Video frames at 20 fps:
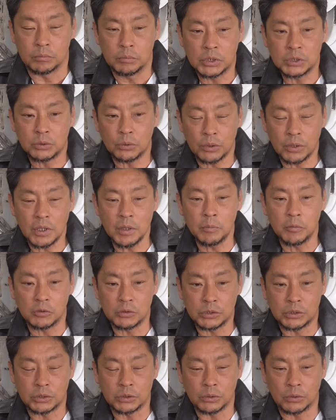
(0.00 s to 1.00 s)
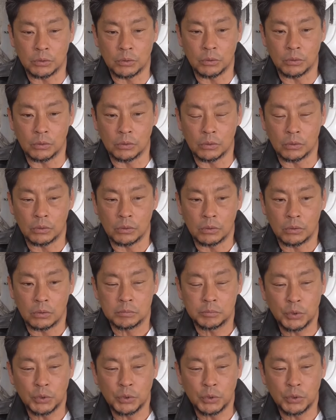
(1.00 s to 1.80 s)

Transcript: まあそれでも一応こ